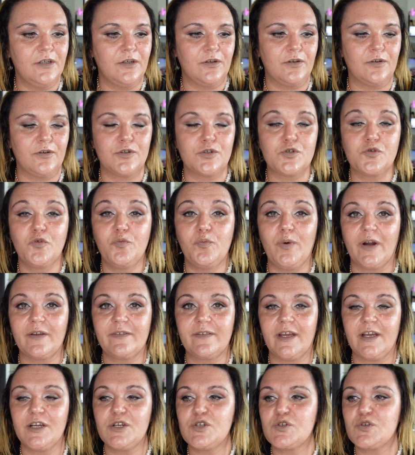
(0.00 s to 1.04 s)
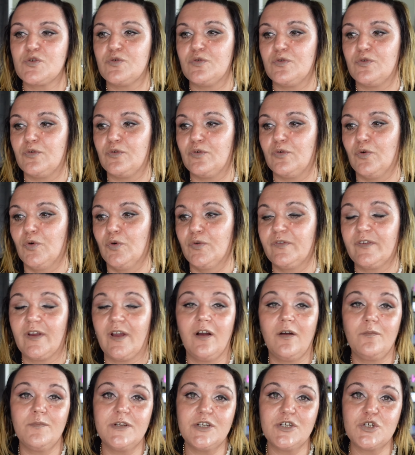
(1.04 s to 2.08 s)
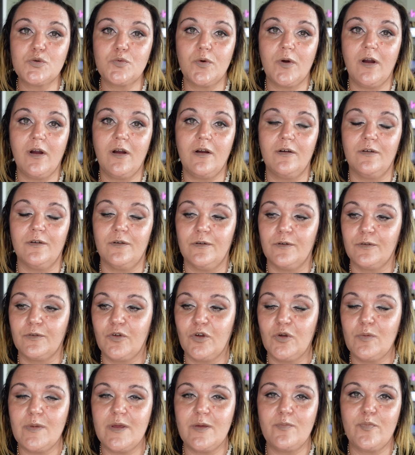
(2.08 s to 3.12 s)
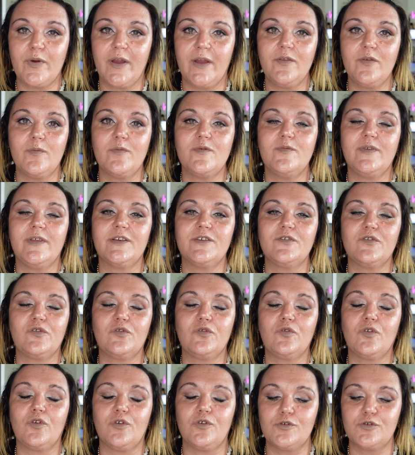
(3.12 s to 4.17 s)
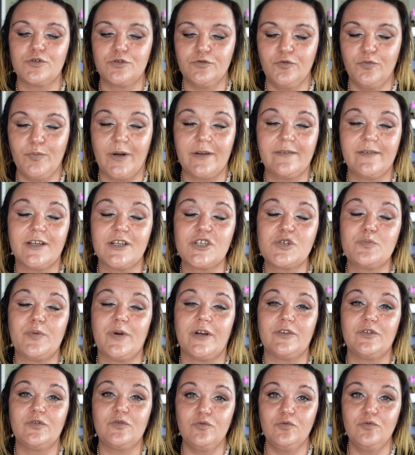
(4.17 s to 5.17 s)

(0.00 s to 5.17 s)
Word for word: je vous partage autant mes joies que mes peines, mais bien sûr, je vous partage pas